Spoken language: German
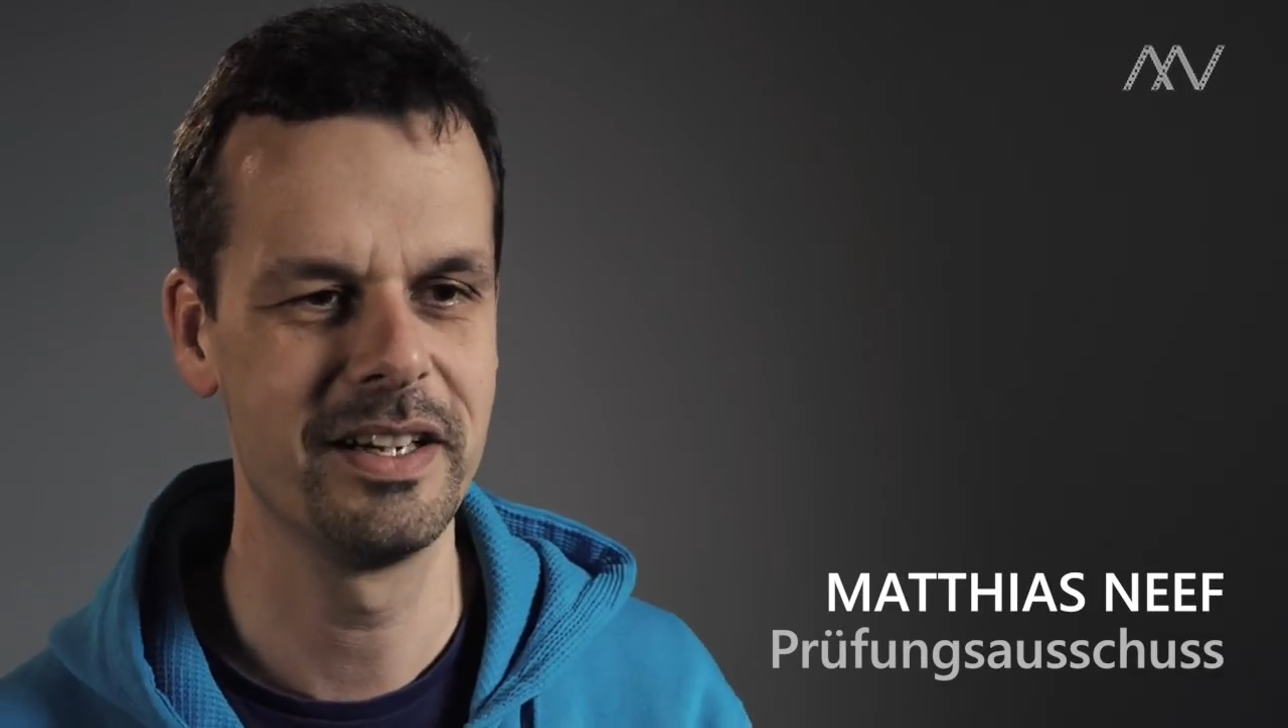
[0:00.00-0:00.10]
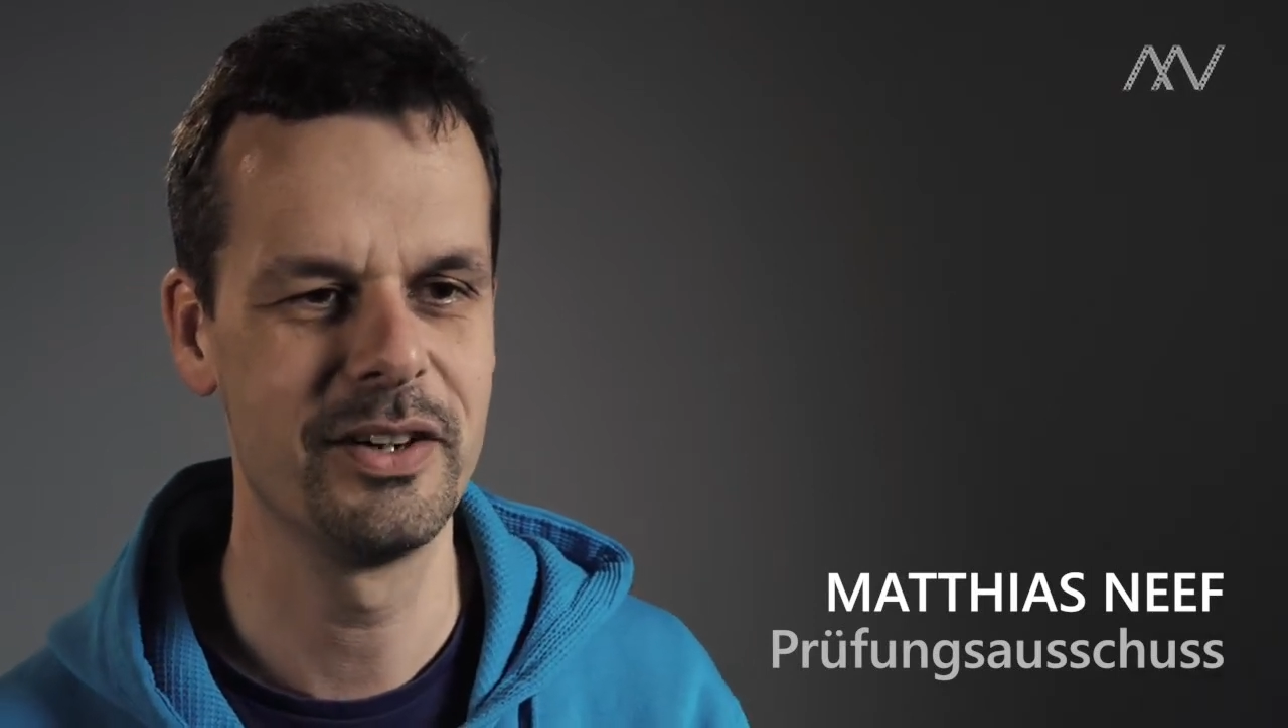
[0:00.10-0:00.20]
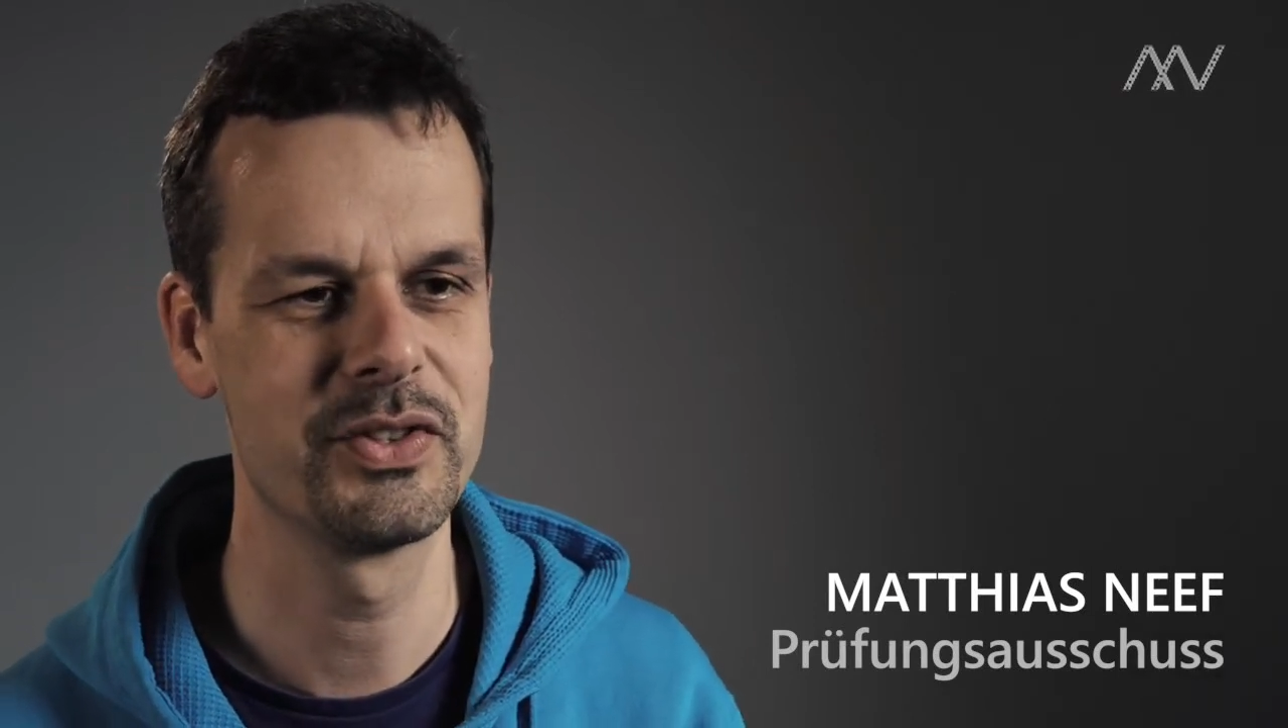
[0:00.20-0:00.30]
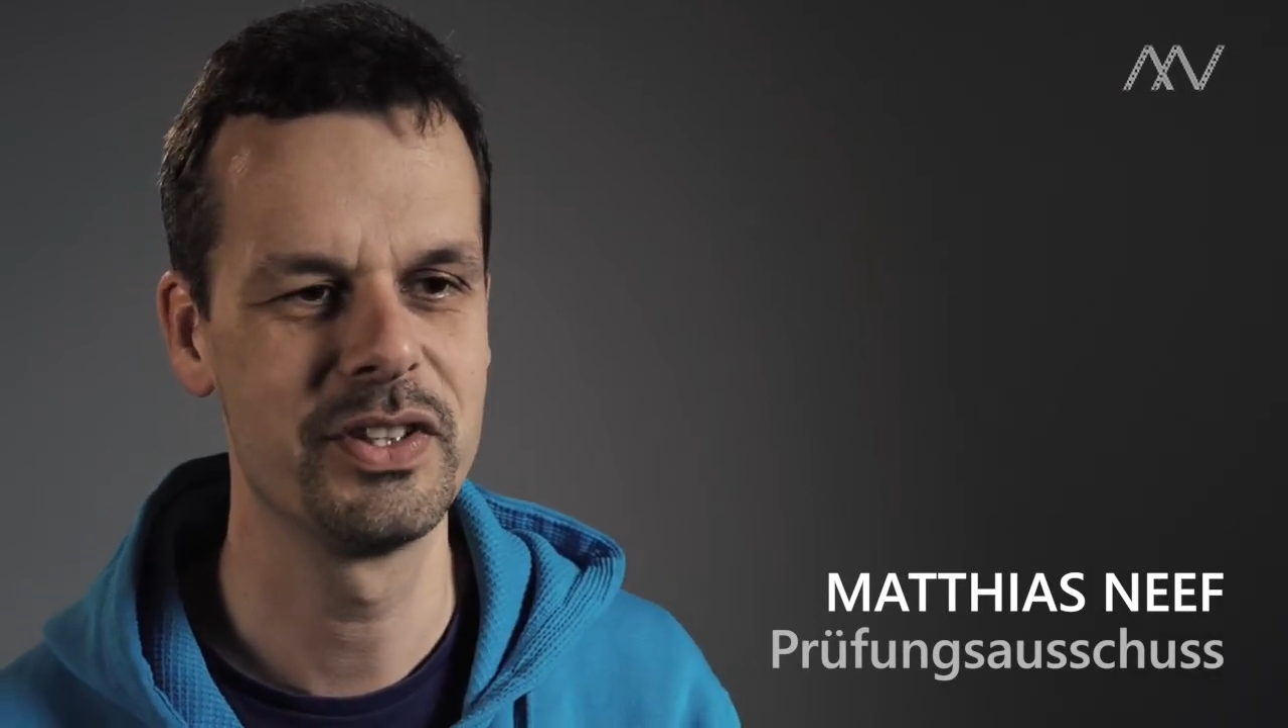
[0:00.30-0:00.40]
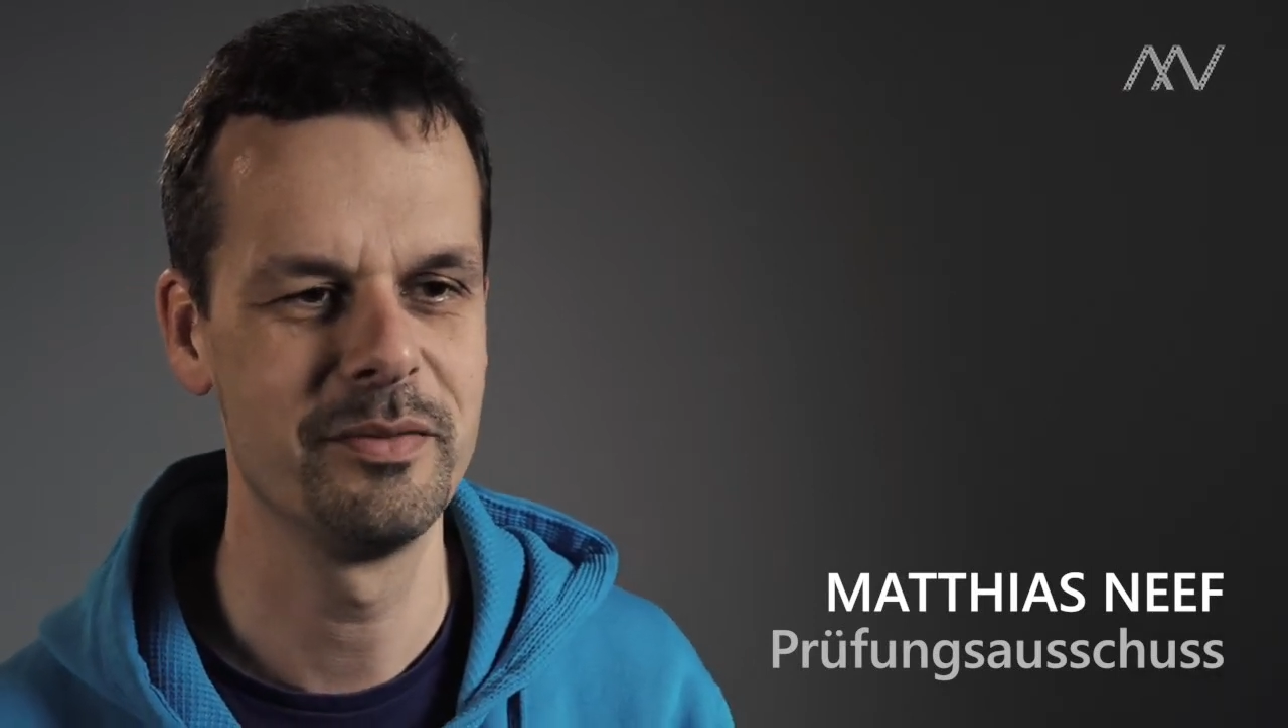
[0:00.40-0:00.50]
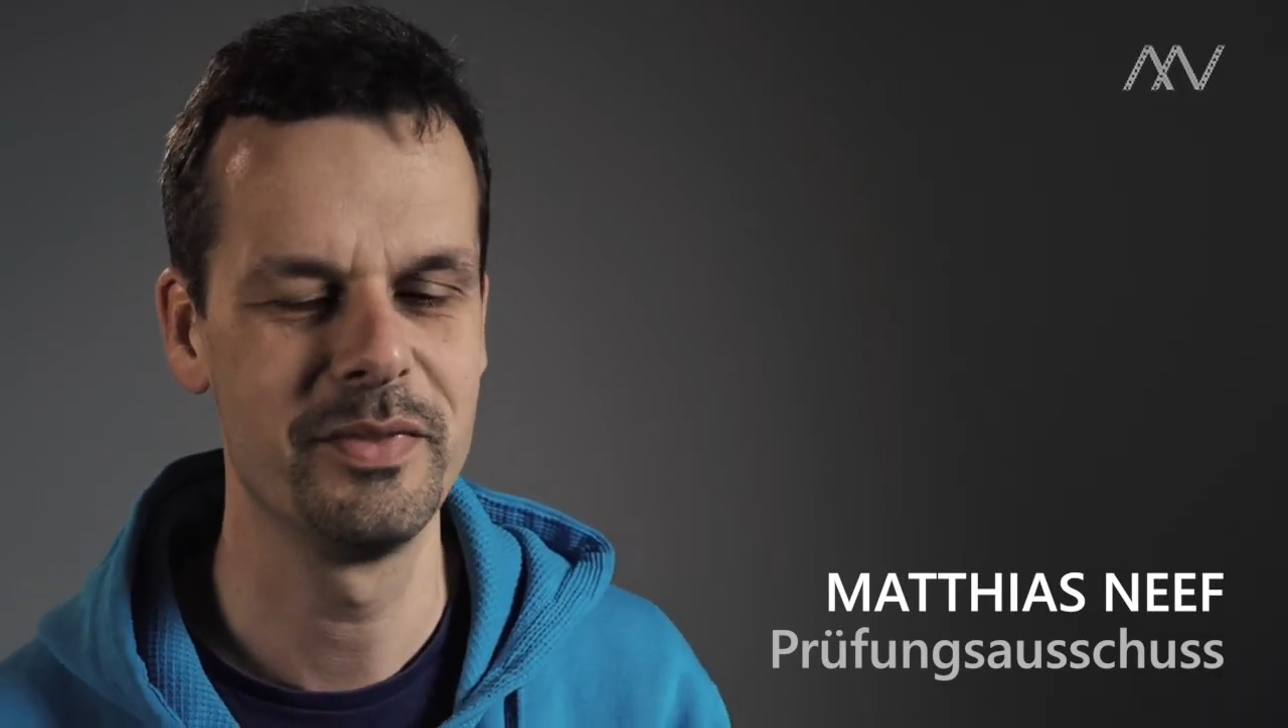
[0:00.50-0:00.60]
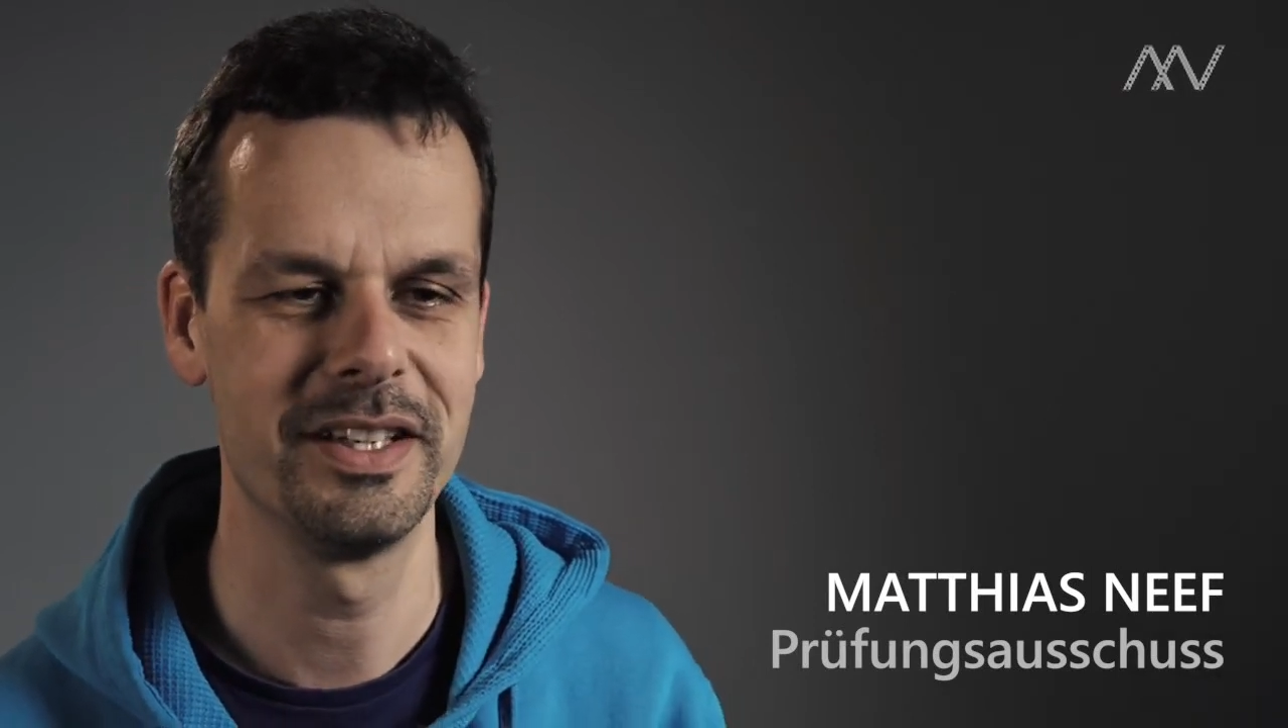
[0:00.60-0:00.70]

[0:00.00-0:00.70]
Außerdem